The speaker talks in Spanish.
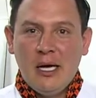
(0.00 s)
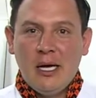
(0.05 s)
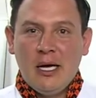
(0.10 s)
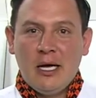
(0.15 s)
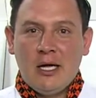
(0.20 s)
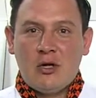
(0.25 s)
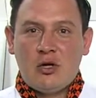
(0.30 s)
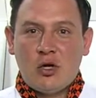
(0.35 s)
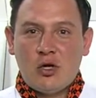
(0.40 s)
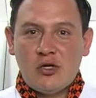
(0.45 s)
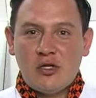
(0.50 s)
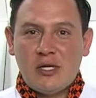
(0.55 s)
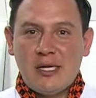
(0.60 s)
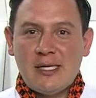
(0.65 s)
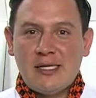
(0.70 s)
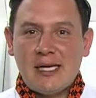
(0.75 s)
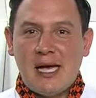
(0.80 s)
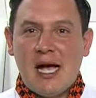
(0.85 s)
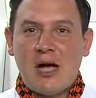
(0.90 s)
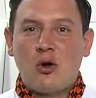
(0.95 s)

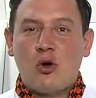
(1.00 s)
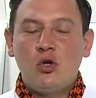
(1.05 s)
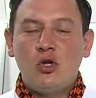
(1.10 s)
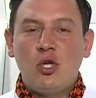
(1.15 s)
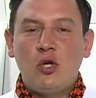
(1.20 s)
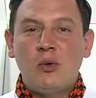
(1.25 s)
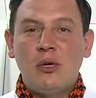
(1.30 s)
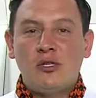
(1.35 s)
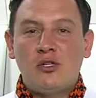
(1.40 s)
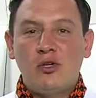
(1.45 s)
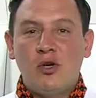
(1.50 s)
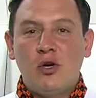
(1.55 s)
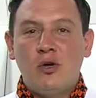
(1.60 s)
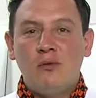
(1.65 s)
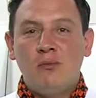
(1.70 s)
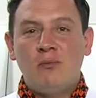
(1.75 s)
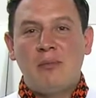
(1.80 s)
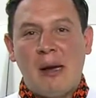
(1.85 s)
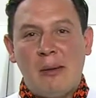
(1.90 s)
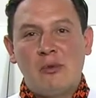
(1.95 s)
Entonces, a
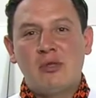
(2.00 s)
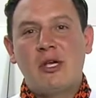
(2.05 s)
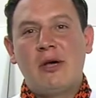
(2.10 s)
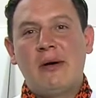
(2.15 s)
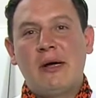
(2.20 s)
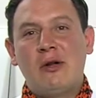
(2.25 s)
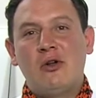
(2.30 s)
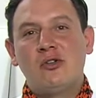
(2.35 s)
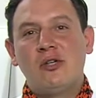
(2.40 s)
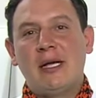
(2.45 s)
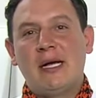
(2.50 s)
continuación, vamos a ver los